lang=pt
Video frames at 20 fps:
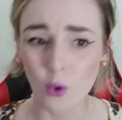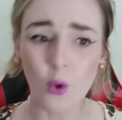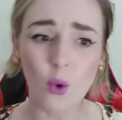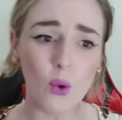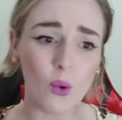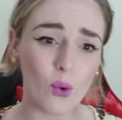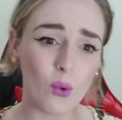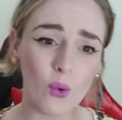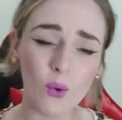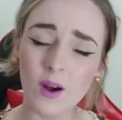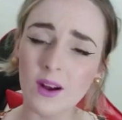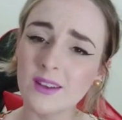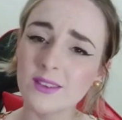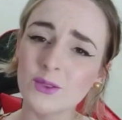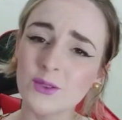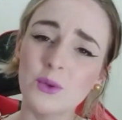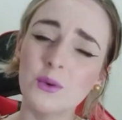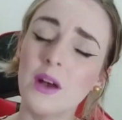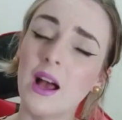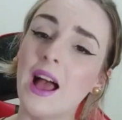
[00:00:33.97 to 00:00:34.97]
O
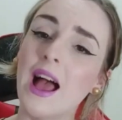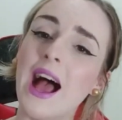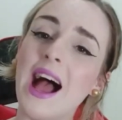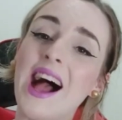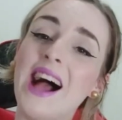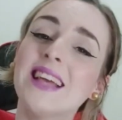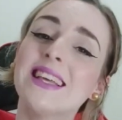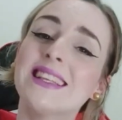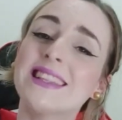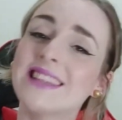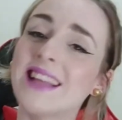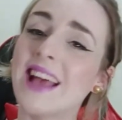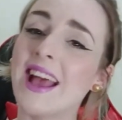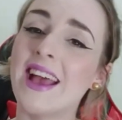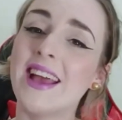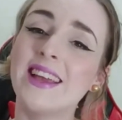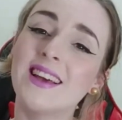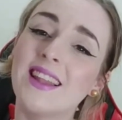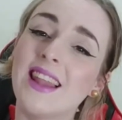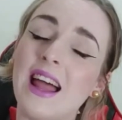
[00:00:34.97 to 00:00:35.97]
quanto a
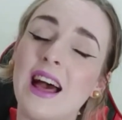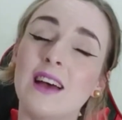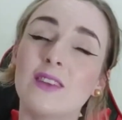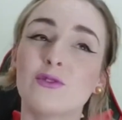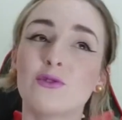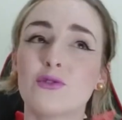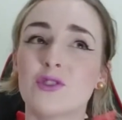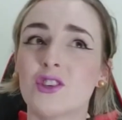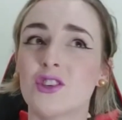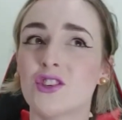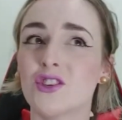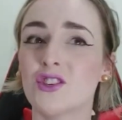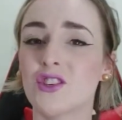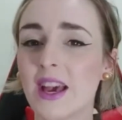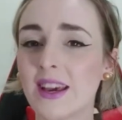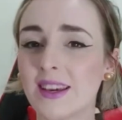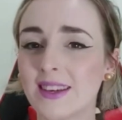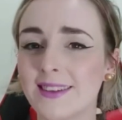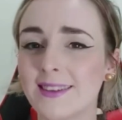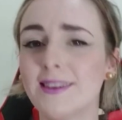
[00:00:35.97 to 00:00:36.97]
ideia lá do
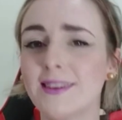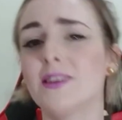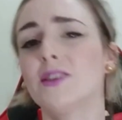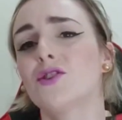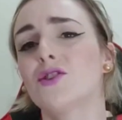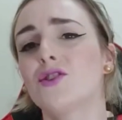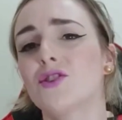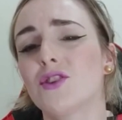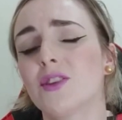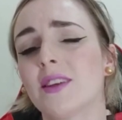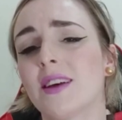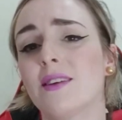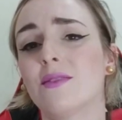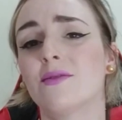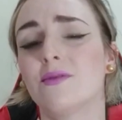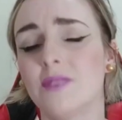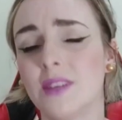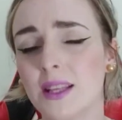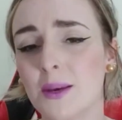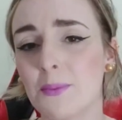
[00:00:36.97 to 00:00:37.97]
checklist da
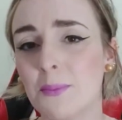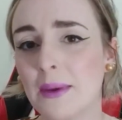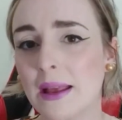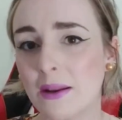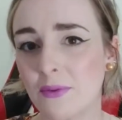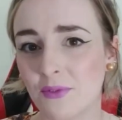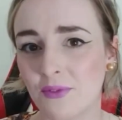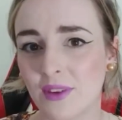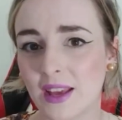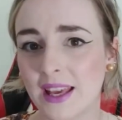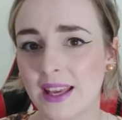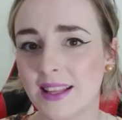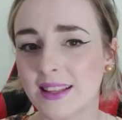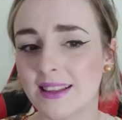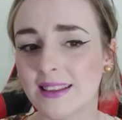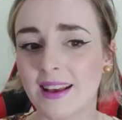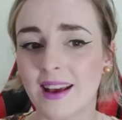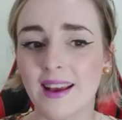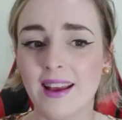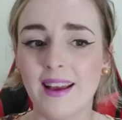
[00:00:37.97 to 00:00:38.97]
vida
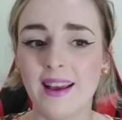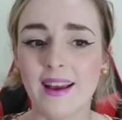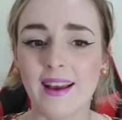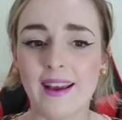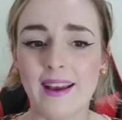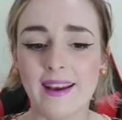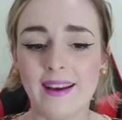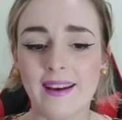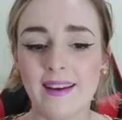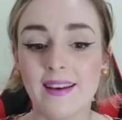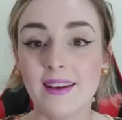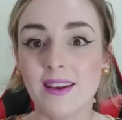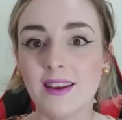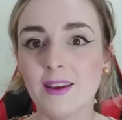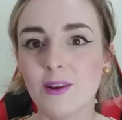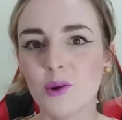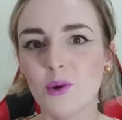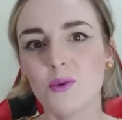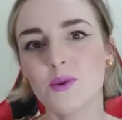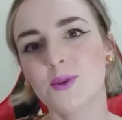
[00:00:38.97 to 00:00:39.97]
perfeita é
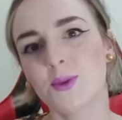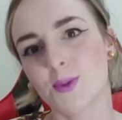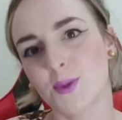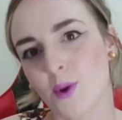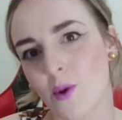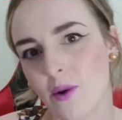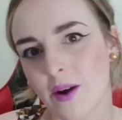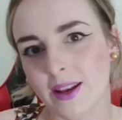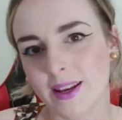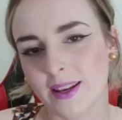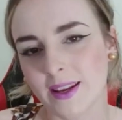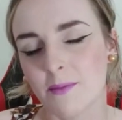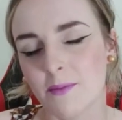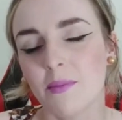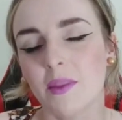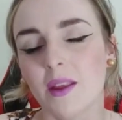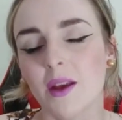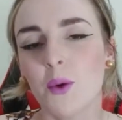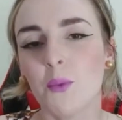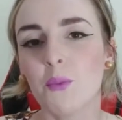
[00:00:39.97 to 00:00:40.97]
ilusória,
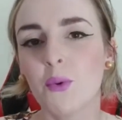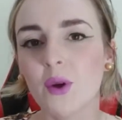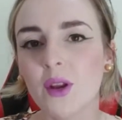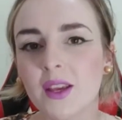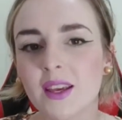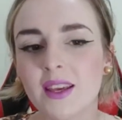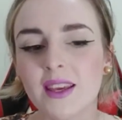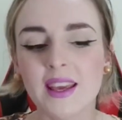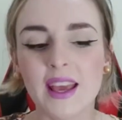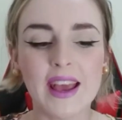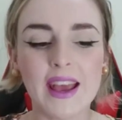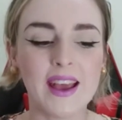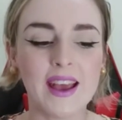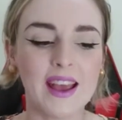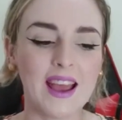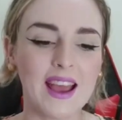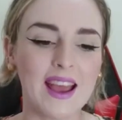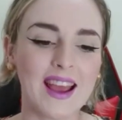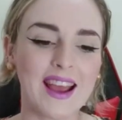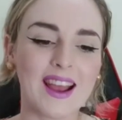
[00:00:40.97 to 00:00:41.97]

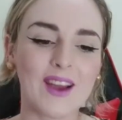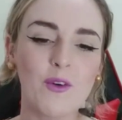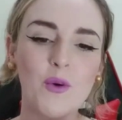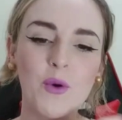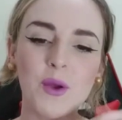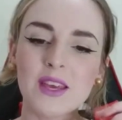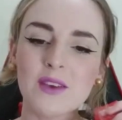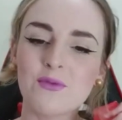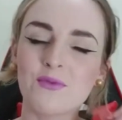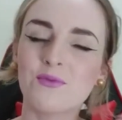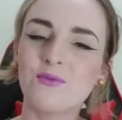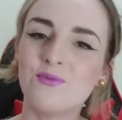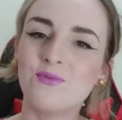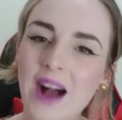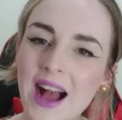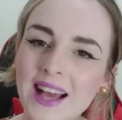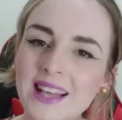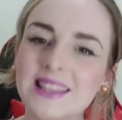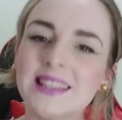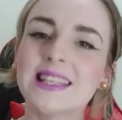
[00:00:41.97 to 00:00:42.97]
porque o que
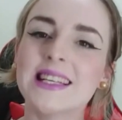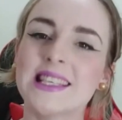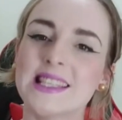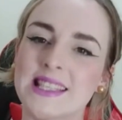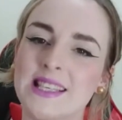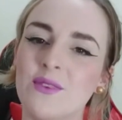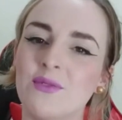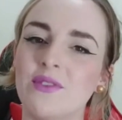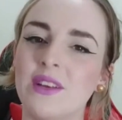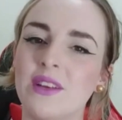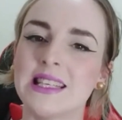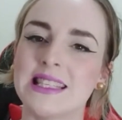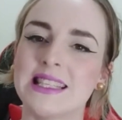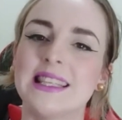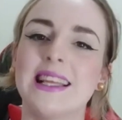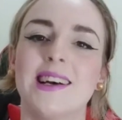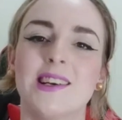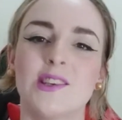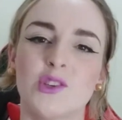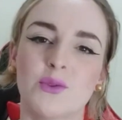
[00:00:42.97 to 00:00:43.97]
vai trazer
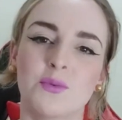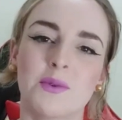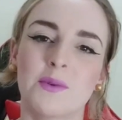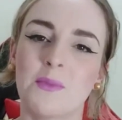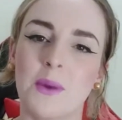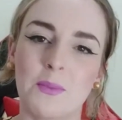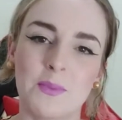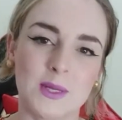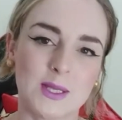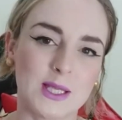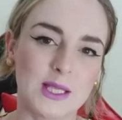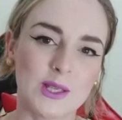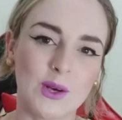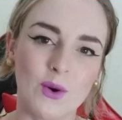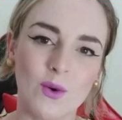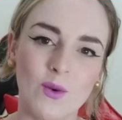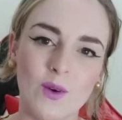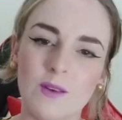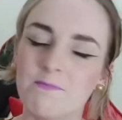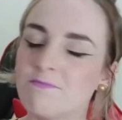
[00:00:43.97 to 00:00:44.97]
felicidade para uma
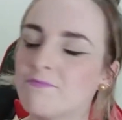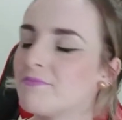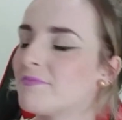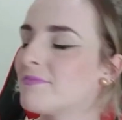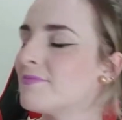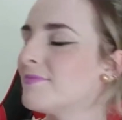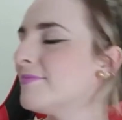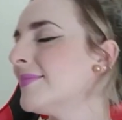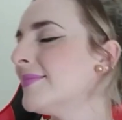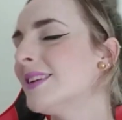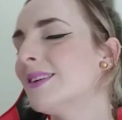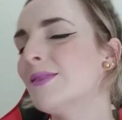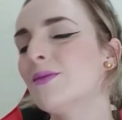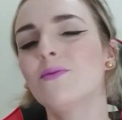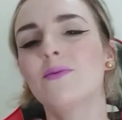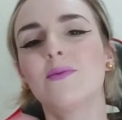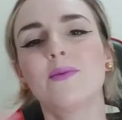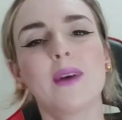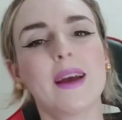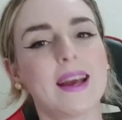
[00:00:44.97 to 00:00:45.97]
pessoa
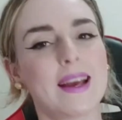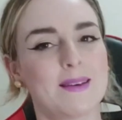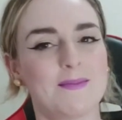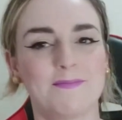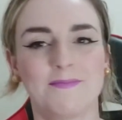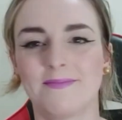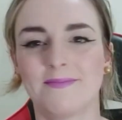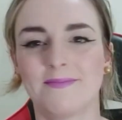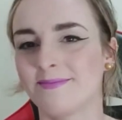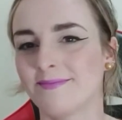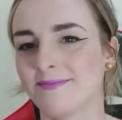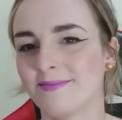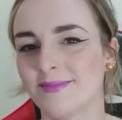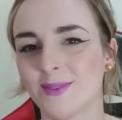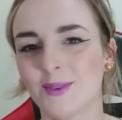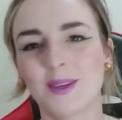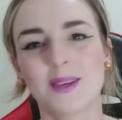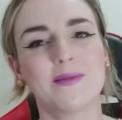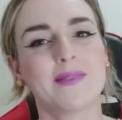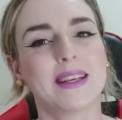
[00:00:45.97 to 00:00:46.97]
não é
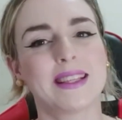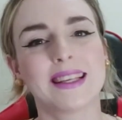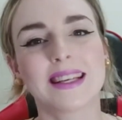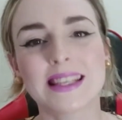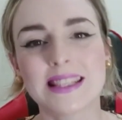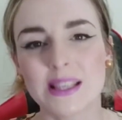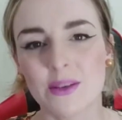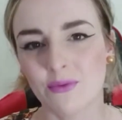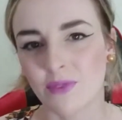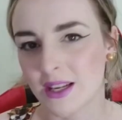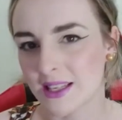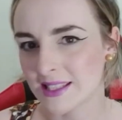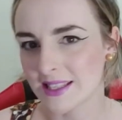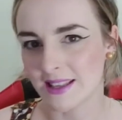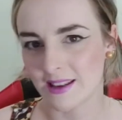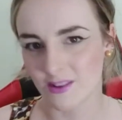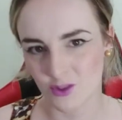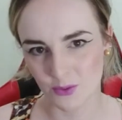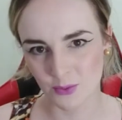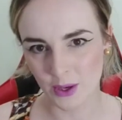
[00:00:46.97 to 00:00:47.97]
o que vai trazer
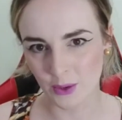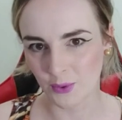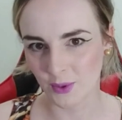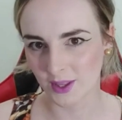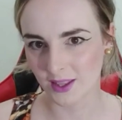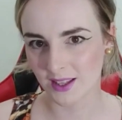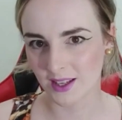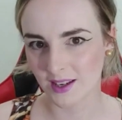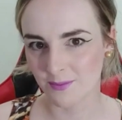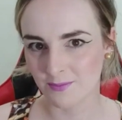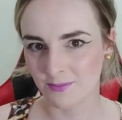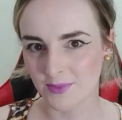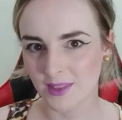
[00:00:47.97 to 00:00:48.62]
felicidade para outra.